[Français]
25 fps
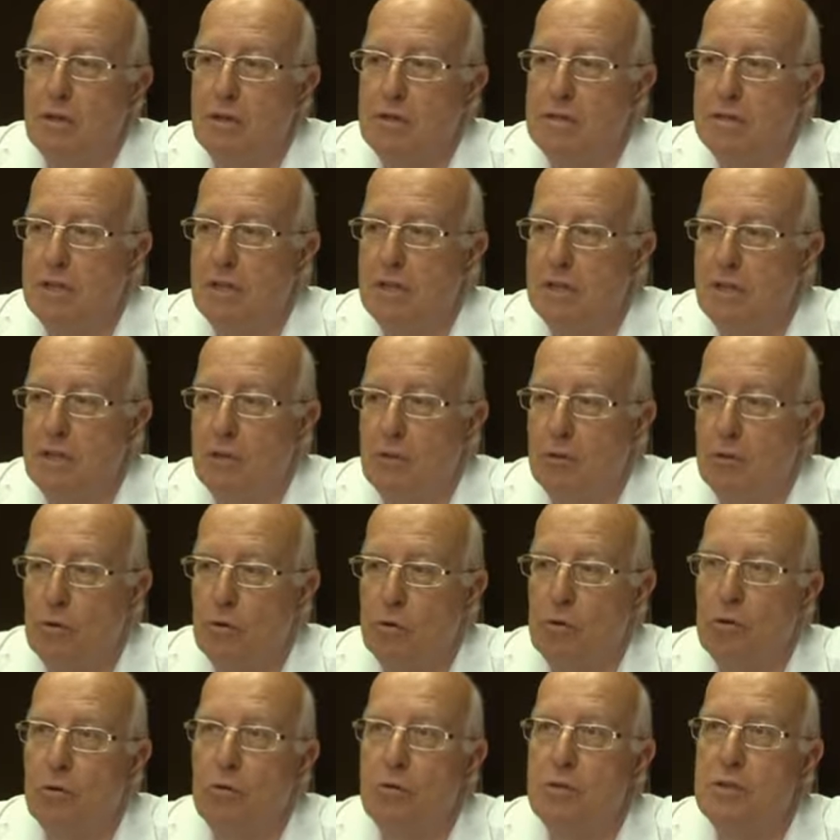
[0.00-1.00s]
installer
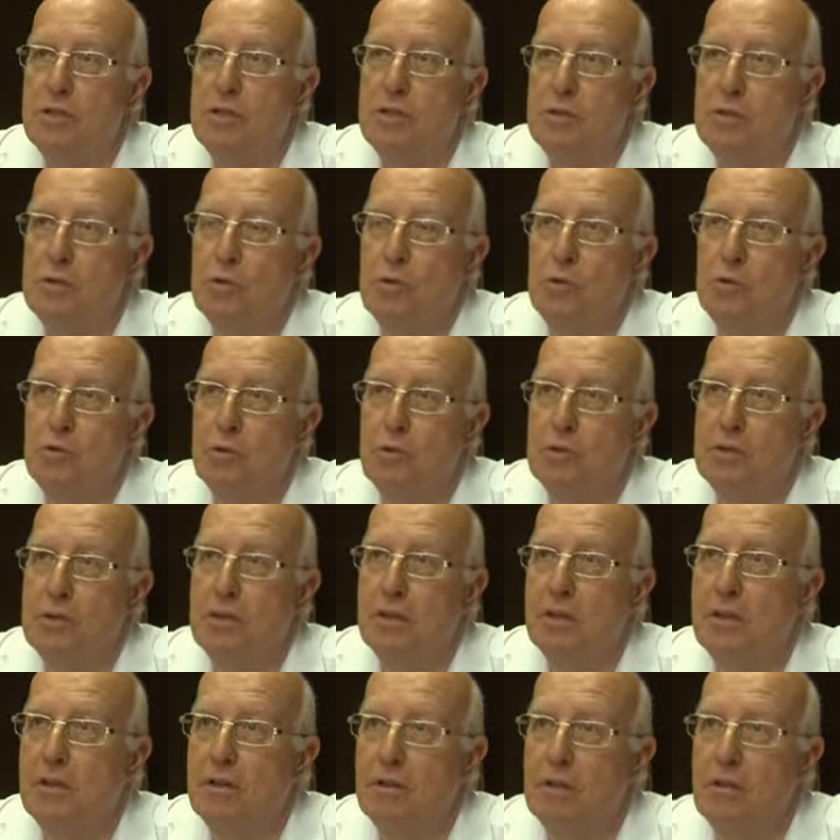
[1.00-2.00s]
une, saison de
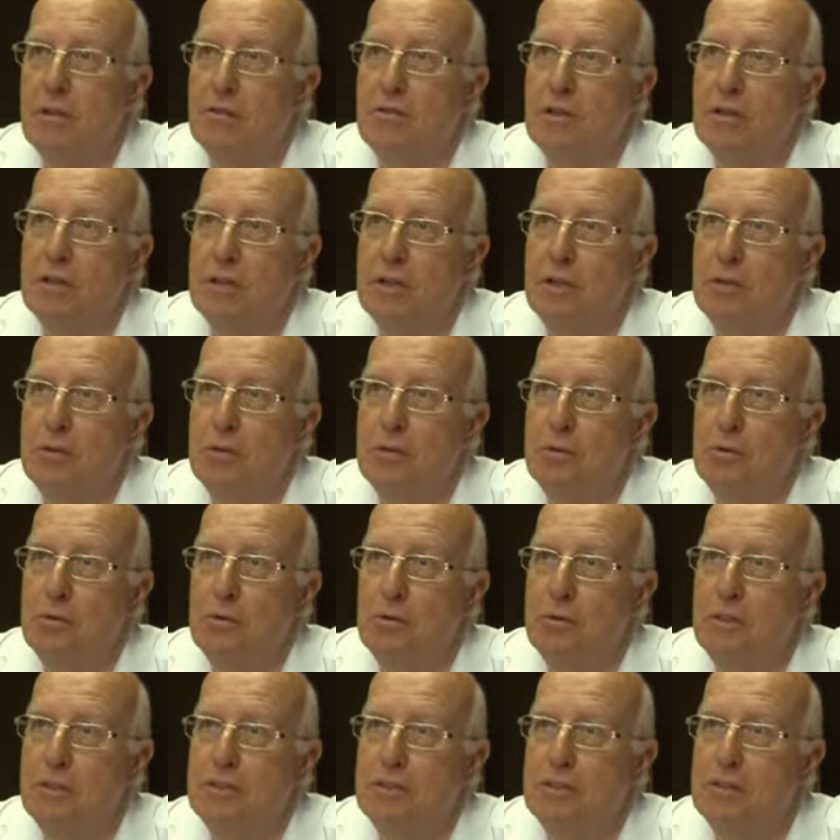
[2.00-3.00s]
50 levées de rideaux
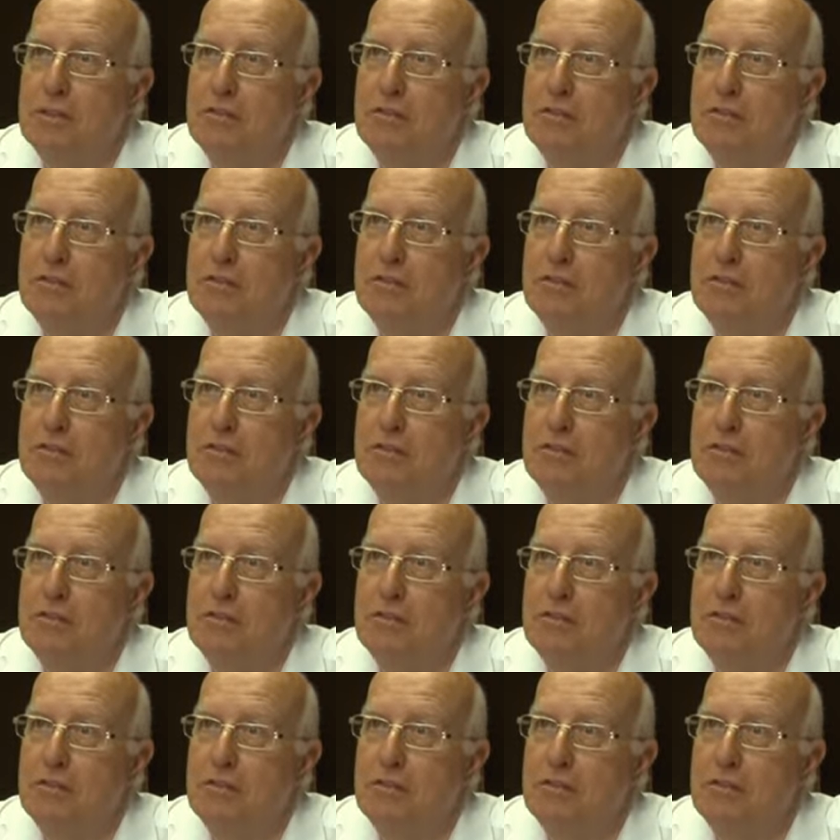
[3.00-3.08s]
dans